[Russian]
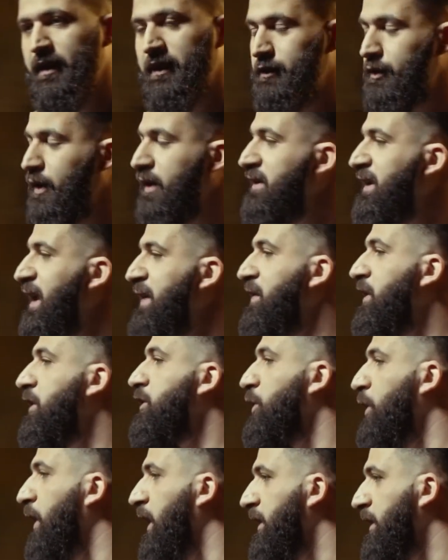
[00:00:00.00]
Ритуаль... Не
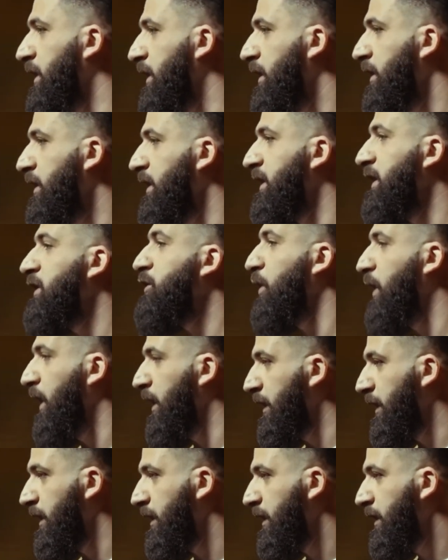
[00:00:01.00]
виртуальных,
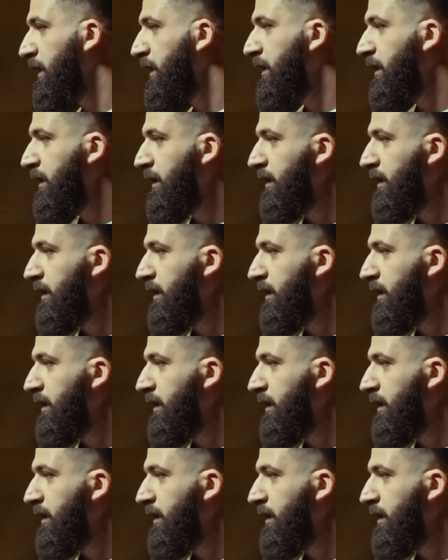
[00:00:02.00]
ритуальных.